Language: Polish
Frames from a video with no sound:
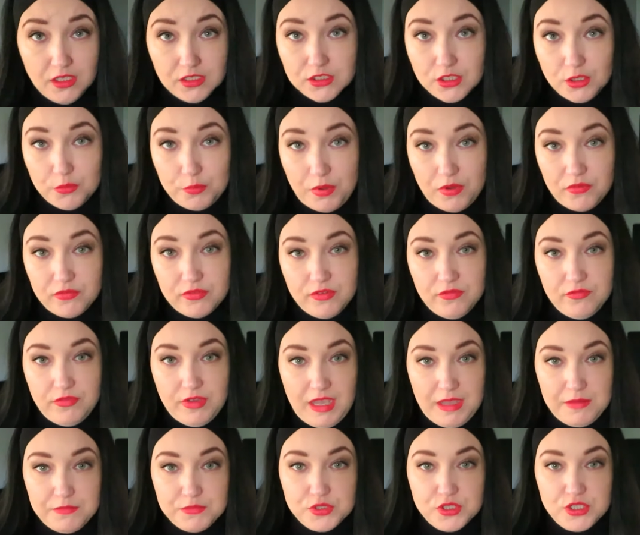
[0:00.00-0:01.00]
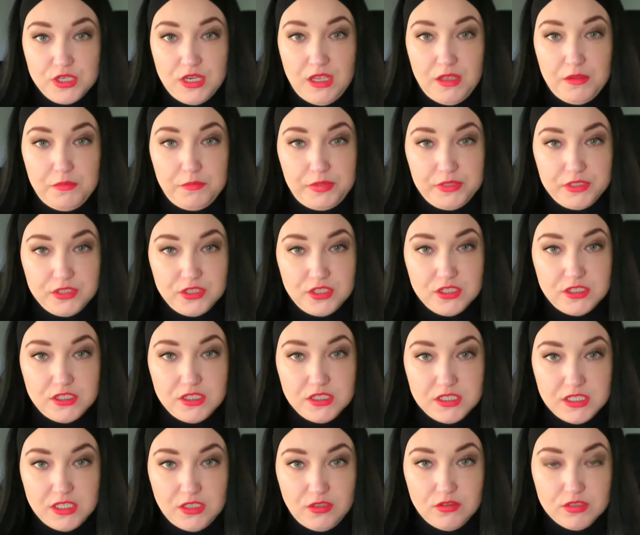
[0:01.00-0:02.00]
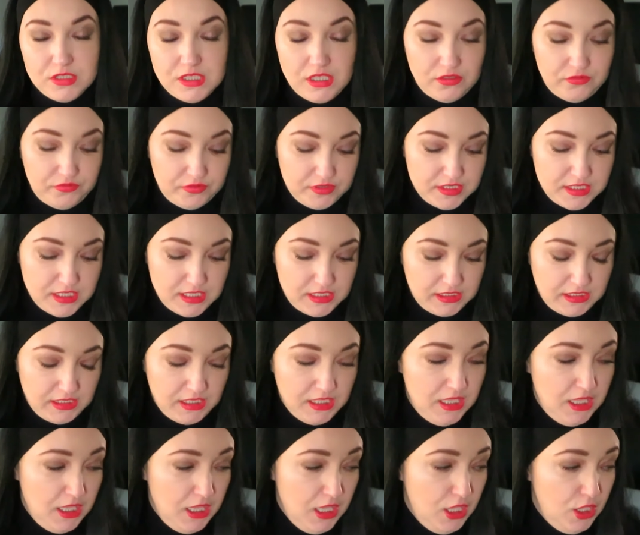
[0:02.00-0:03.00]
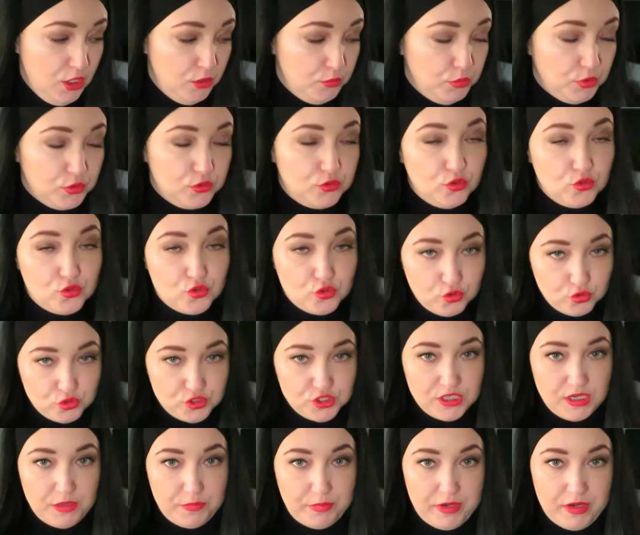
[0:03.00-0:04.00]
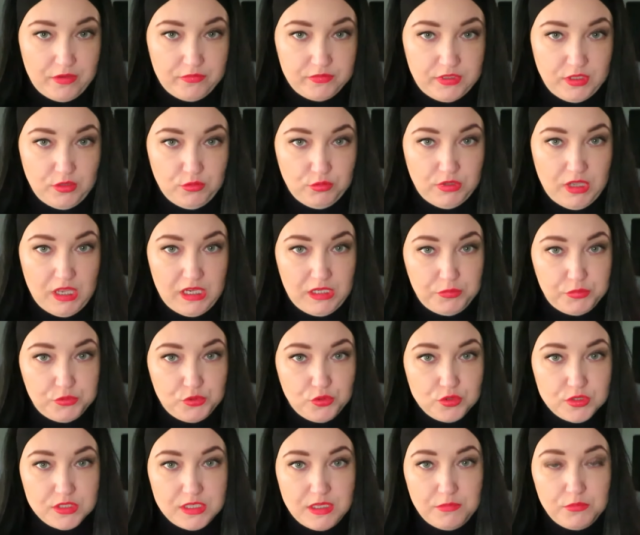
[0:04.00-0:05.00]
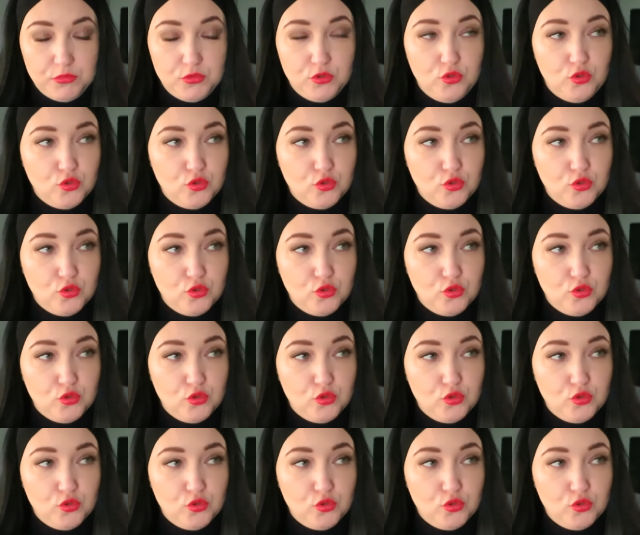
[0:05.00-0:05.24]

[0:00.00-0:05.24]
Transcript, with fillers: To powiem Wam, że będziecie z niego zachwyceni, bo tu czuć naprawdę eukaliptusem.